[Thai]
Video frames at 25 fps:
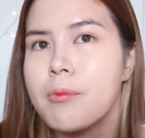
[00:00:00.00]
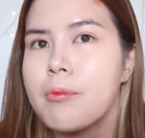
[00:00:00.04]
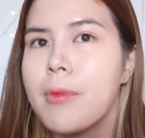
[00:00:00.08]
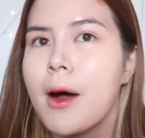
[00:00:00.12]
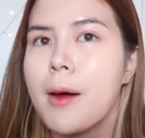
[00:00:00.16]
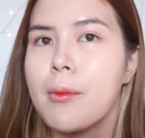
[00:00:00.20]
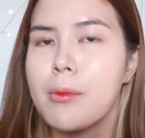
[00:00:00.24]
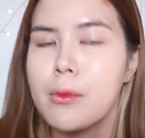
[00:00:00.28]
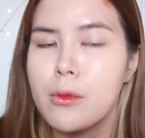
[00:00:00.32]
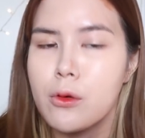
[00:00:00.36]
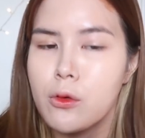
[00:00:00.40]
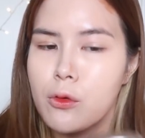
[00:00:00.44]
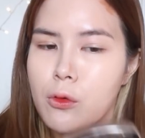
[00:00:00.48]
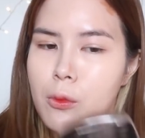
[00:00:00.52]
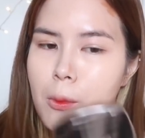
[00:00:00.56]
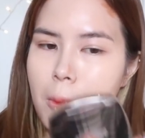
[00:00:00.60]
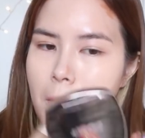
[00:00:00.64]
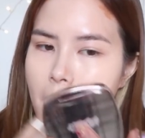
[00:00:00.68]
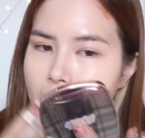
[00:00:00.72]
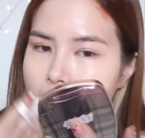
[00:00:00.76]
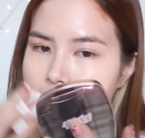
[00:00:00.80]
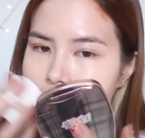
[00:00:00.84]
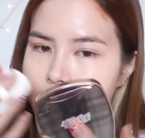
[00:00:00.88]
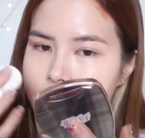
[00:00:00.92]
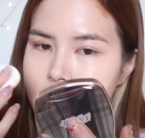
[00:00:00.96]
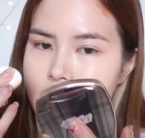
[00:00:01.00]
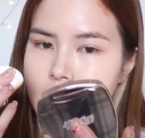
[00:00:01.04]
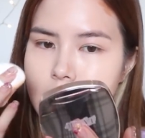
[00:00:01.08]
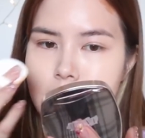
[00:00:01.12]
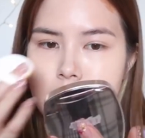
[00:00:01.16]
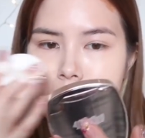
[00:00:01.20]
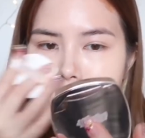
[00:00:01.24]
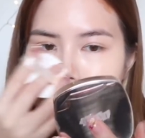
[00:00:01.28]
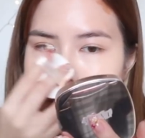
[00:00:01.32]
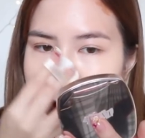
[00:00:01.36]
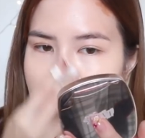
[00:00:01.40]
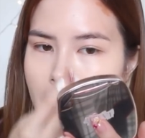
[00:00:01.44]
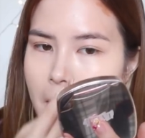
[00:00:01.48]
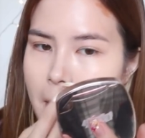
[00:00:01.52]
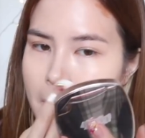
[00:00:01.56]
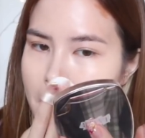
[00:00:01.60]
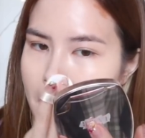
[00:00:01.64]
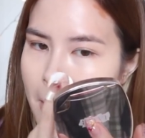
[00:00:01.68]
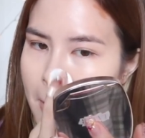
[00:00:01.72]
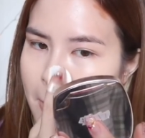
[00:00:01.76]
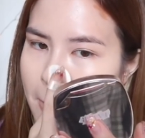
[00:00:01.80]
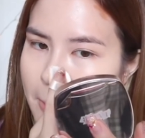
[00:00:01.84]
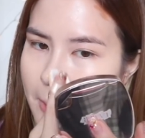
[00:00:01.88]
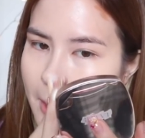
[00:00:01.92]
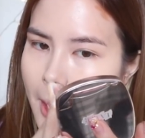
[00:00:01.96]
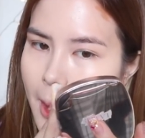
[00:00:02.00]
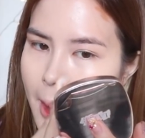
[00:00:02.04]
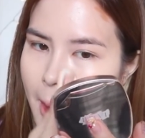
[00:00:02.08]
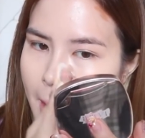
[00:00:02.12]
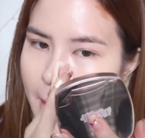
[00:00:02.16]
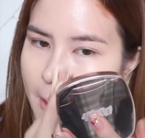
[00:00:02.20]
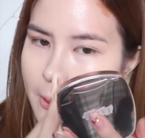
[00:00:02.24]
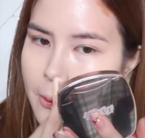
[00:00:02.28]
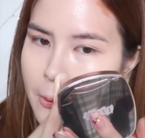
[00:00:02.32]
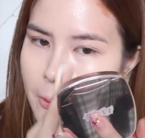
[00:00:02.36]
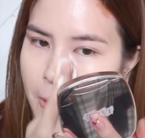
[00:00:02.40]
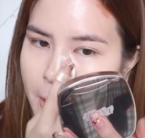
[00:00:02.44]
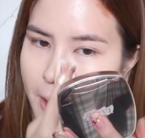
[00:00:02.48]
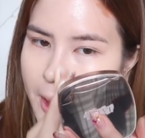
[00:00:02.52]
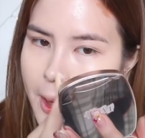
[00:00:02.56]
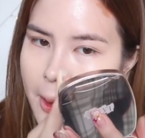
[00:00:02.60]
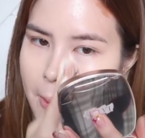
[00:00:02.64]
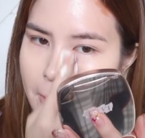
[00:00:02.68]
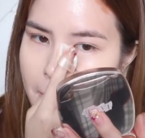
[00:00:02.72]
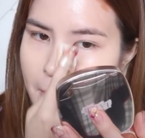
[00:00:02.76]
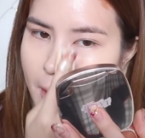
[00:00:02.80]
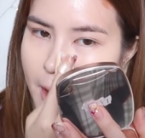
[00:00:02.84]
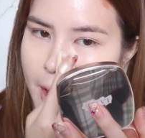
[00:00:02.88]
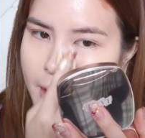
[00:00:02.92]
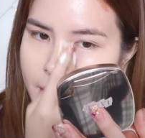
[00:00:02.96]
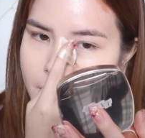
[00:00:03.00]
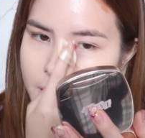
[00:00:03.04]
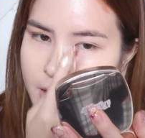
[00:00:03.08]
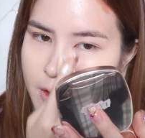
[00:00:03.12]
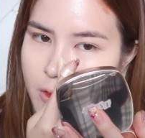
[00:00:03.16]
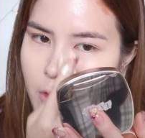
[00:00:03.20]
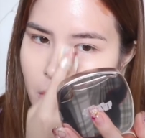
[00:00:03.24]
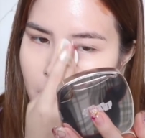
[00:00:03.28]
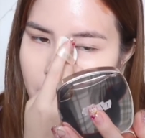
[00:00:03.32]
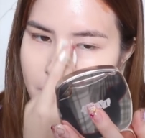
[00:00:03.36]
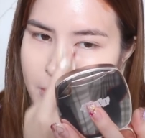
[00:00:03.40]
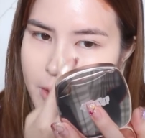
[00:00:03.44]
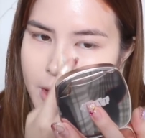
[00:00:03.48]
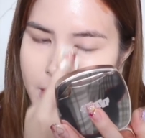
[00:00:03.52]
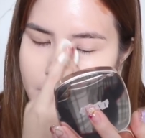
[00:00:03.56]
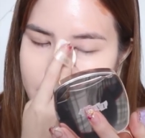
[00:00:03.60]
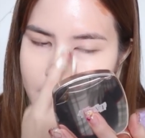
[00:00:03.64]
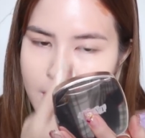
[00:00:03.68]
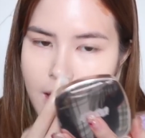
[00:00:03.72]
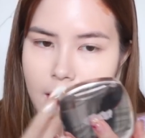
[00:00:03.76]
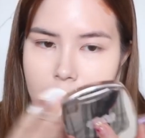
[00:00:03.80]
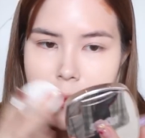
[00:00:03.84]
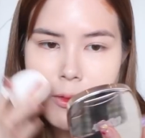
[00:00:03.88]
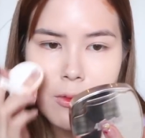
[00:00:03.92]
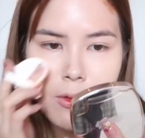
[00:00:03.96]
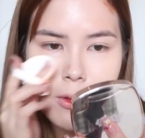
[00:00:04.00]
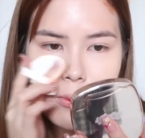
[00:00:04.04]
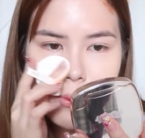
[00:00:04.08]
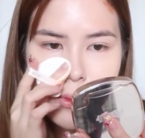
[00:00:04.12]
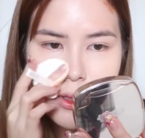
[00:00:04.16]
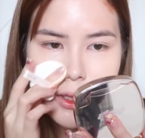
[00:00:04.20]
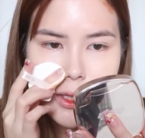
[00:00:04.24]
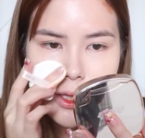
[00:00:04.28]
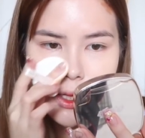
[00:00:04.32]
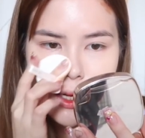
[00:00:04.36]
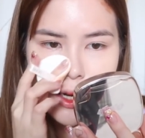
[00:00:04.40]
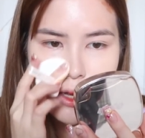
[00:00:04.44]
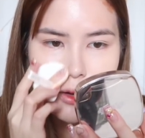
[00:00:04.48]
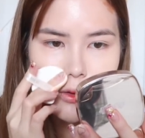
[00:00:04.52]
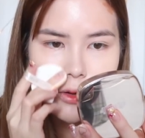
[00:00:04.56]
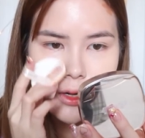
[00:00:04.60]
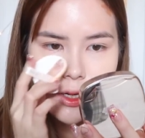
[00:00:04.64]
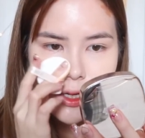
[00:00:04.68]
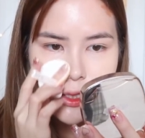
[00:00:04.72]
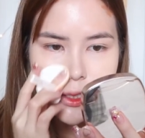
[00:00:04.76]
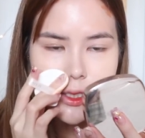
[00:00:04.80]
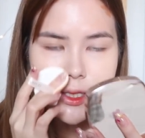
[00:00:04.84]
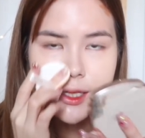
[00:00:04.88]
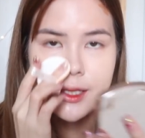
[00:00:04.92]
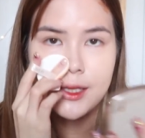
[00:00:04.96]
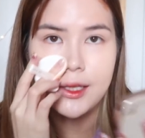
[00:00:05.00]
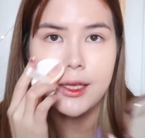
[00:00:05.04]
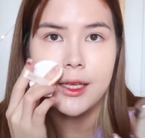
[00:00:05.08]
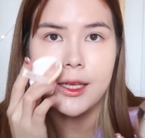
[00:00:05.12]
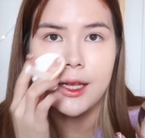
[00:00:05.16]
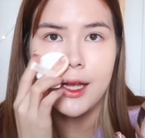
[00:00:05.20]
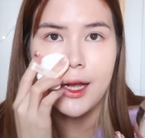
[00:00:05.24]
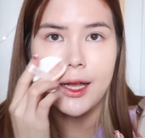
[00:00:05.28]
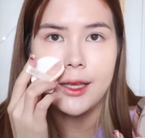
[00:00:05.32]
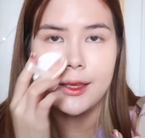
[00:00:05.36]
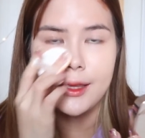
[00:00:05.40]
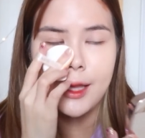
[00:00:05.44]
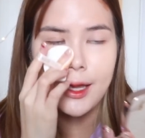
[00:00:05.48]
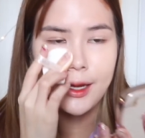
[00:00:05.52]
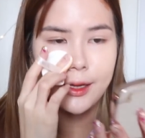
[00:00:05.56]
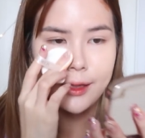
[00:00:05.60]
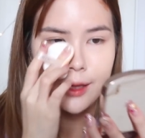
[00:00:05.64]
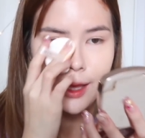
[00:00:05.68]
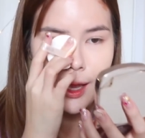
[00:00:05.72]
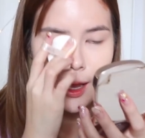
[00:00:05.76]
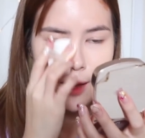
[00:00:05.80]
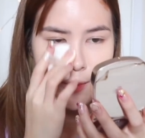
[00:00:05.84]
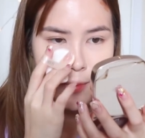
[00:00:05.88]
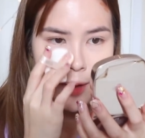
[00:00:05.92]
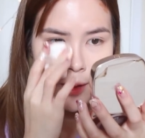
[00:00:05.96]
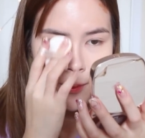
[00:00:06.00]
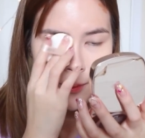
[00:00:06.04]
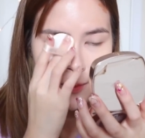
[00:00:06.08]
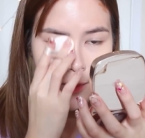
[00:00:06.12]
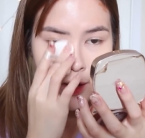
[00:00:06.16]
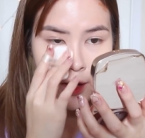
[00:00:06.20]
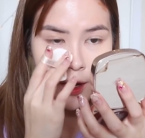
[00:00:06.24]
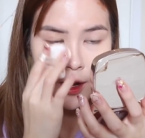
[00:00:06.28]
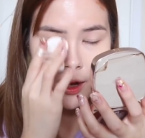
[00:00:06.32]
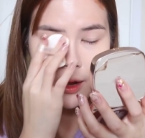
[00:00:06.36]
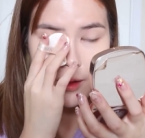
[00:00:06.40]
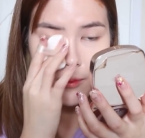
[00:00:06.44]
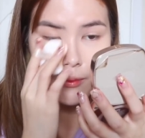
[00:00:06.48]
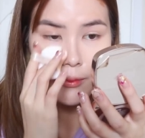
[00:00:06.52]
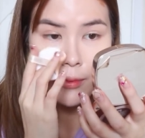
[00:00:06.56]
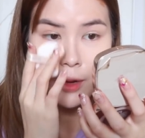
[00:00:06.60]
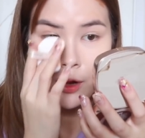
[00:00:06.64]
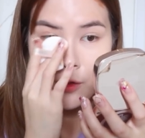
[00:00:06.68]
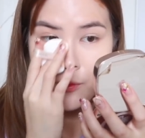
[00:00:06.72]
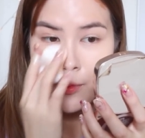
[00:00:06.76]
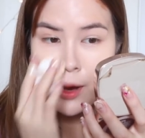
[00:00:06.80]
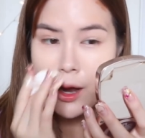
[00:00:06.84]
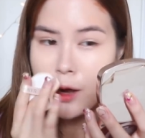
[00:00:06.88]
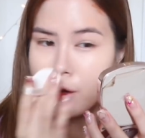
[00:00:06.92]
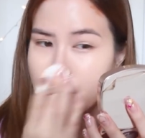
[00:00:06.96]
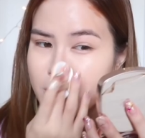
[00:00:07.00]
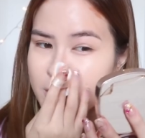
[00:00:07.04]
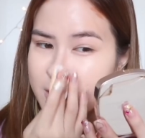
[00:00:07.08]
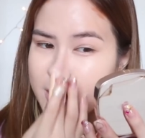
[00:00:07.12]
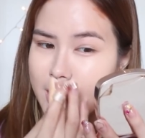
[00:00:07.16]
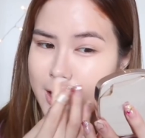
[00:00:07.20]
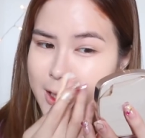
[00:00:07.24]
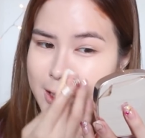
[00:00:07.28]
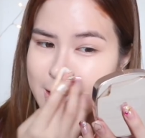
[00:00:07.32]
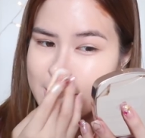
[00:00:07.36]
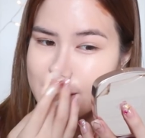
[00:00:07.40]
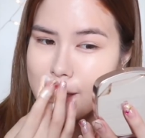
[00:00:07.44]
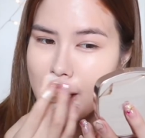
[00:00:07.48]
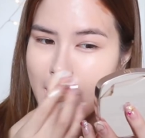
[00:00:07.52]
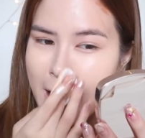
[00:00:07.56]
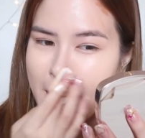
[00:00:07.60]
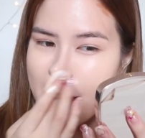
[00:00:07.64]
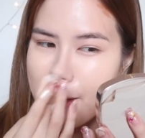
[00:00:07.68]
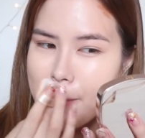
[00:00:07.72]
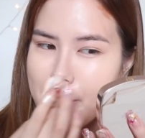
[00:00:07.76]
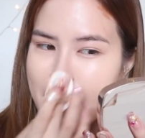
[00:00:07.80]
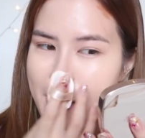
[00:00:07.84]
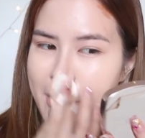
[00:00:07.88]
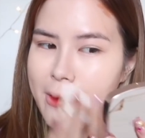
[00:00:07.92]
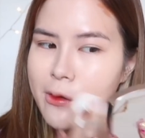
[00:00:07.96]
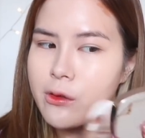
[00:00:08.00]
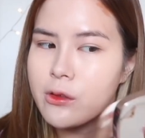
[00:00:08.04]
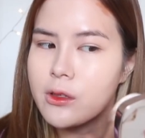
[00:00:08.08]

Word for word: ปรับลุคใหม่นิดนึงให้แบบหน้าดูเข้มมากยิ่งกว่าปีที่แล้วเพราะว่าปีที่แล้วลิลลี่จะเน้นการแต่งหน้าแบบเบาๆใสๆแบล